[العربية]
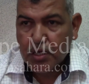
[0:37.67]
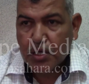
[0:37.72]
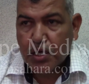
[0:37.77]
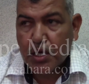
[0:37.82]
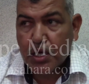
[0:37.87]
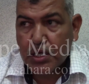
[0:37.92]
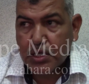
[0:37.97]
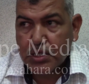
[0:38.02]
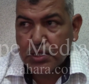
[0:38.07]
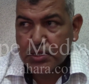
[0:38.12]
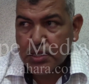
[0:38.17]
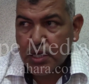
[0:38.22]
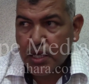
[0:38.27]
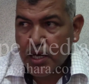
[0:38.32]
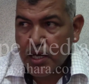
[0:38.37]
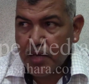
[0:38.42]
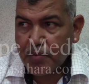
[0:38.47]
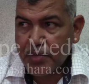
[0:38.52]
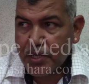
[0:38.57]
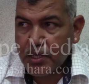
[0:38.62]
كان
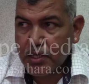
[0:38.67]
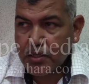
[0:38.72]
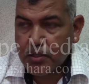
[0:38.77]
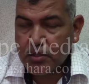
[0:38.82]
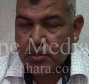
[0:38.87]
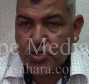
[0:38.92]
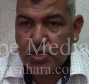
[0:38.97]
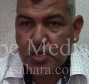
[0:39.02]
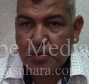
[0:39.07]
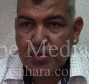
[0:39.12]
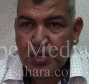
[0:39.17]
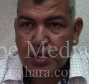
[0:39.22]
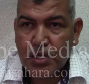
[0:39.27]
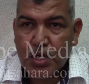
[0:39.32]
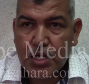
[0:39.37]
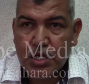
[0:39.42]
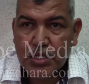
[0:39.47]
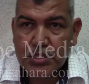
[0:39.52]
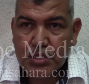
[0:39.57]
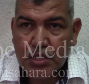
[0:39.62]
حصار أمني لجميع
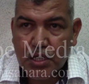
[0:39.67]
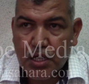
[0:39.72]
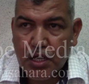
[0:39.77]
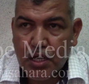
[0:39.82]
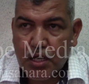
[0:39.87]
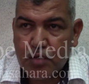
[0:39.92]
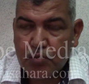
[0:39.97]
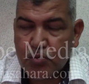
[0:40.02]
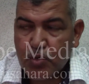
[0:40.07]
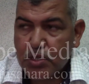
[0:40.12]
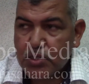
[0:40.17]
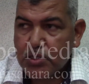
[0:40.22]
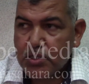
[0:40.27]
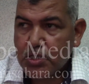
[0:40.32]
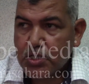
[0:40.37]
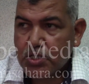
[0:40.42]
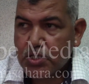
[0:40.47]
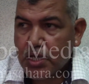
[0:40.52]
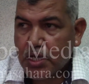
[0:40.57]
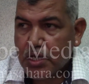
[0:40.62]
الأزقة
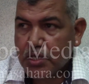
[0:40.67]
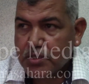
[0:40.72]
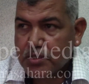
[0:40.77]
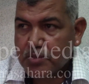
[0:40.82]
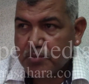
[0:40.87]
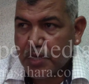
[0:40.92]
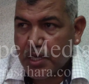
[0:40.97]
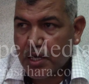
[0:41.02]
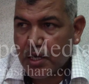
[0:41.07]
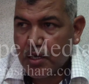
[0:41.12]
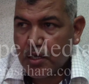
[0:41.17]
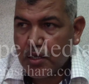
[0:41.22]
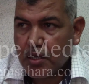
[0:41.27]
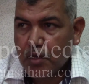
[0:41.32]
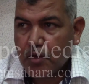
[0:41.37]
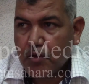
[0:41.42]
المؤدية لشارع السمارة